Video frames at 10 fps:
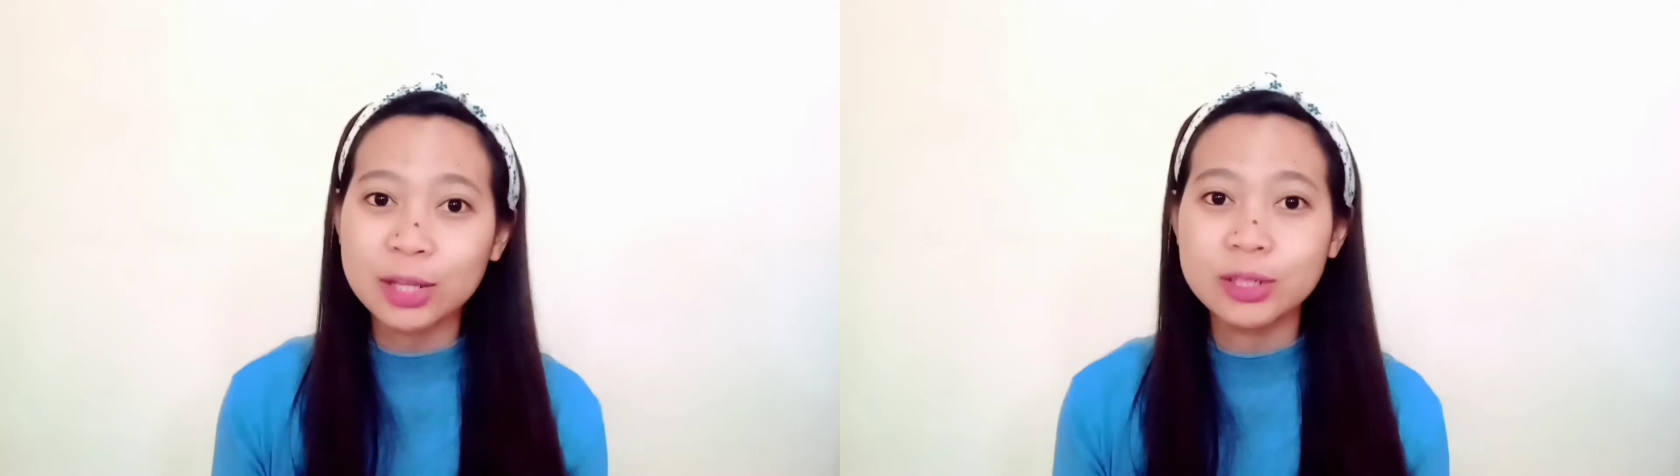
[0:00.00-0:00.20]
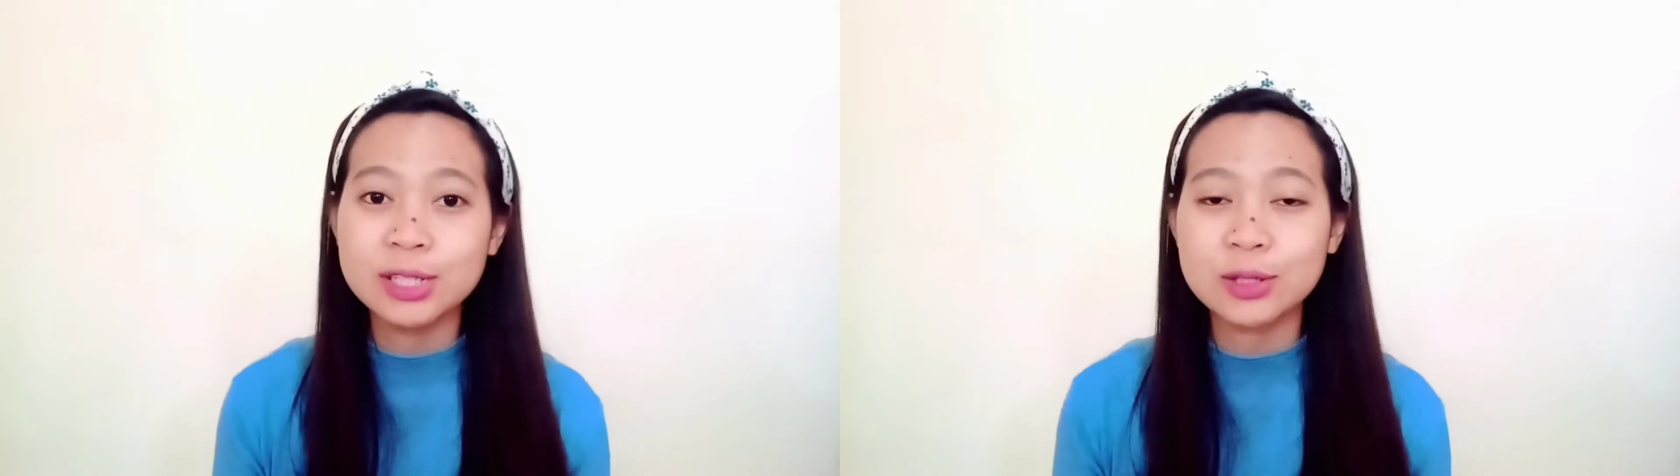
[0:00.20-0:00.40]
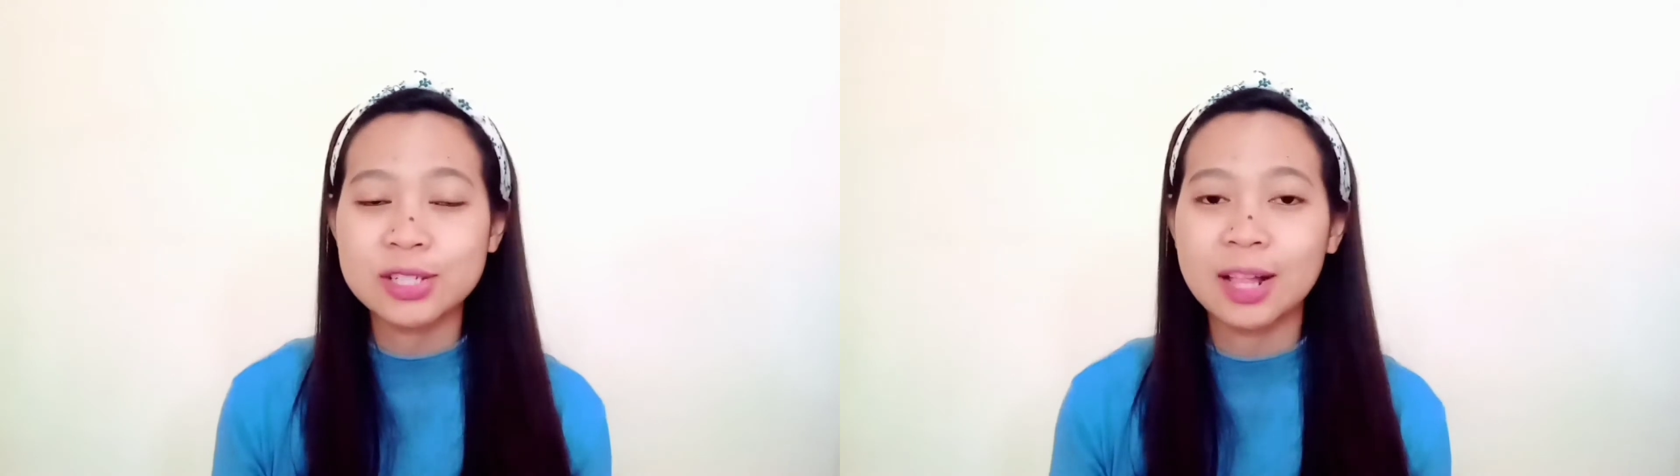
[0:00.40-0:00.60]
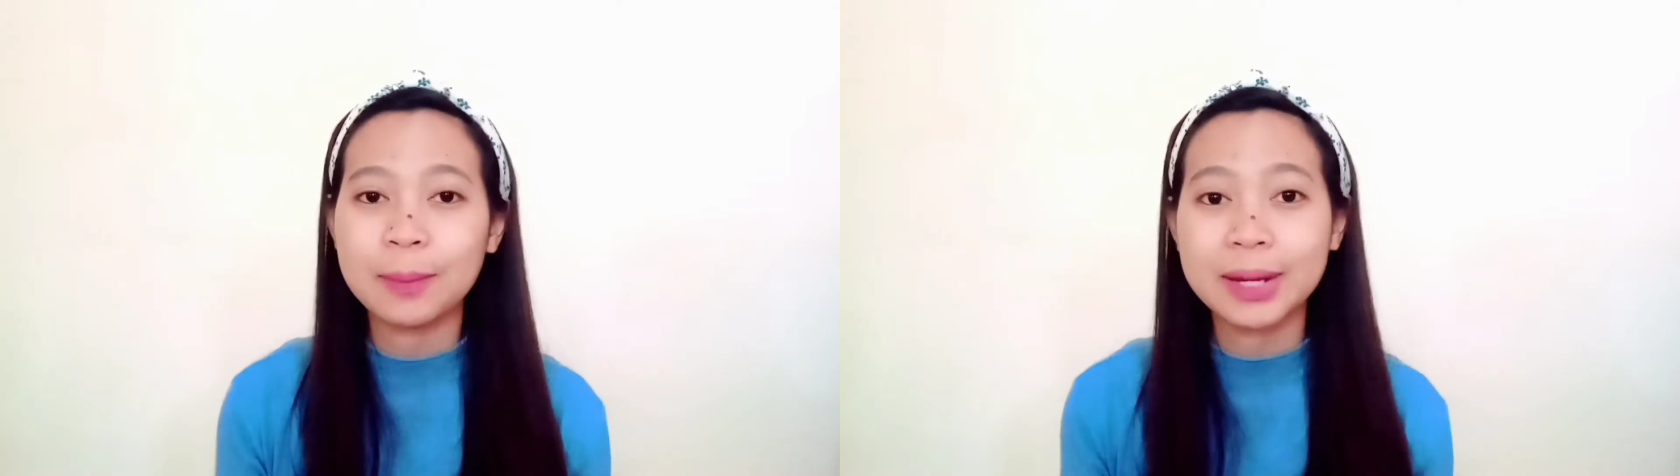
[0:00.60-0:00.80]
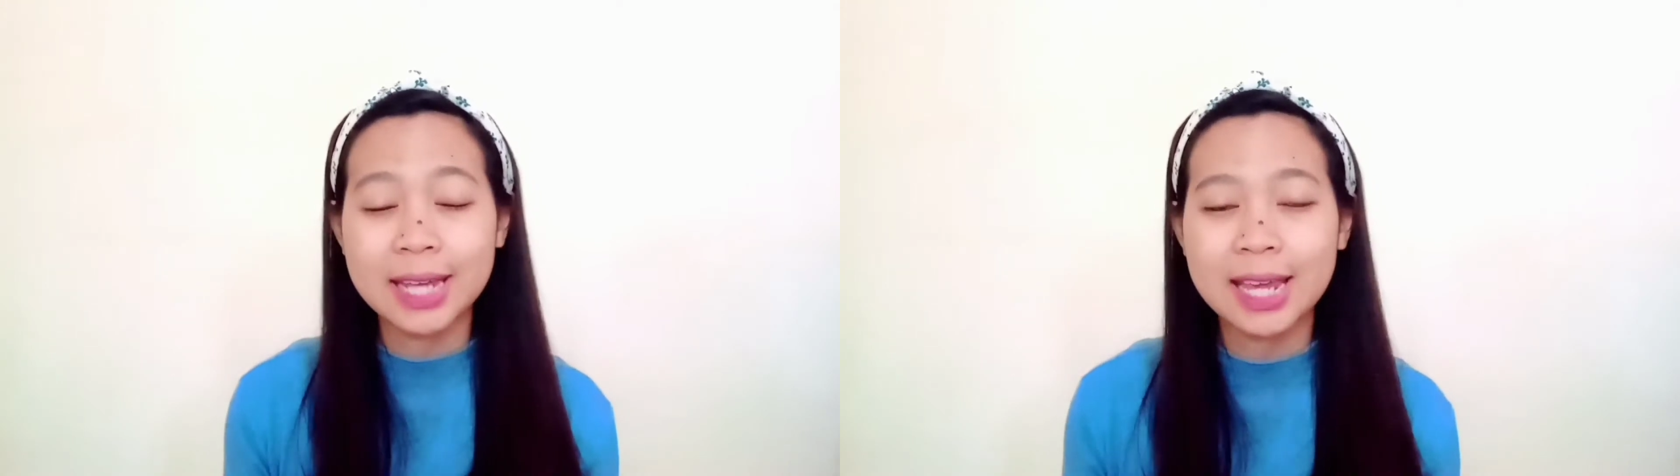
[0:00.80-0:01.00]
atau di sosial
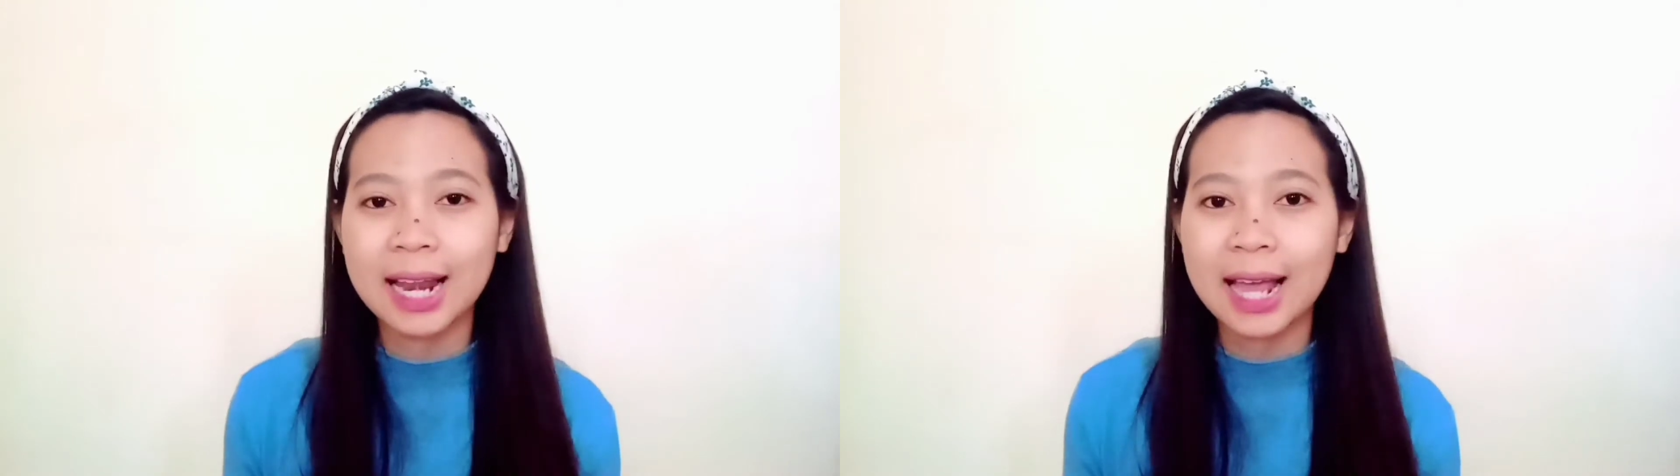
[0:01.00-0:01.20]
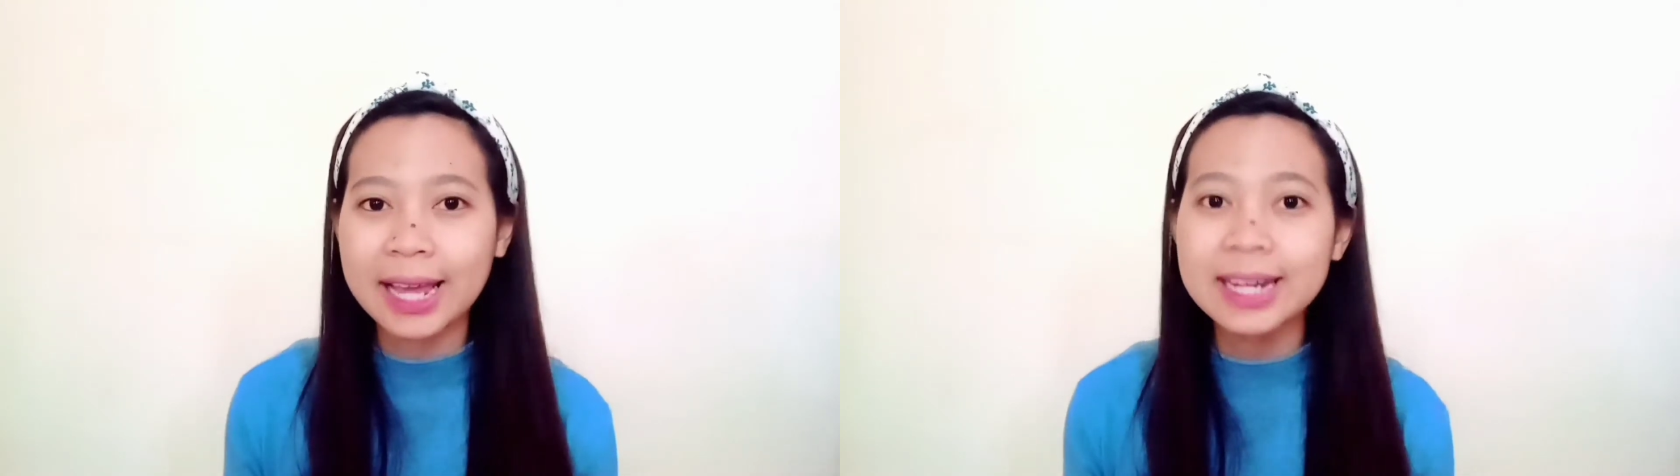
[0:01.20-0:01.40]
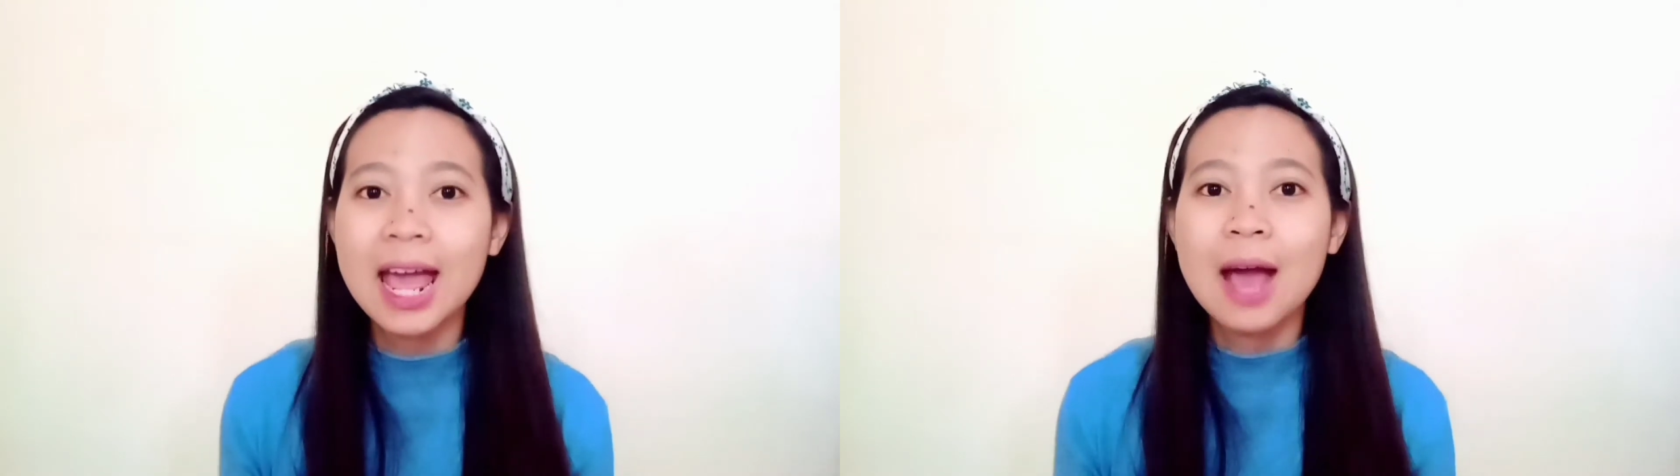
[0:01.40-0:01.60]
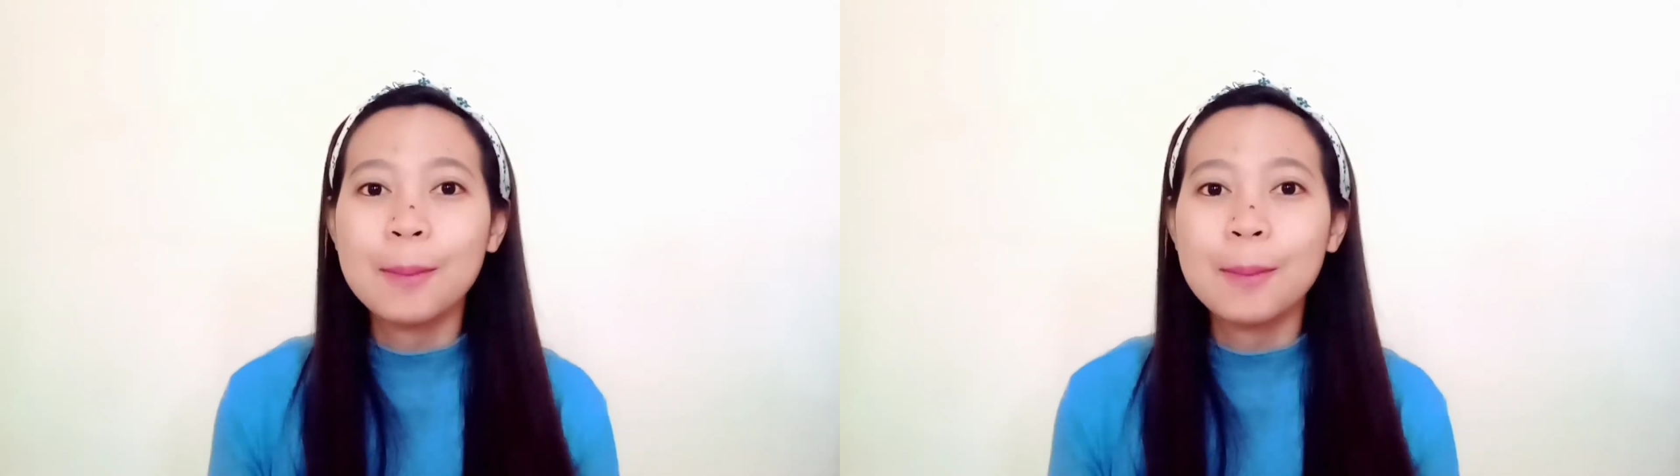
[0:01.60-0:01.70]
media yang lain,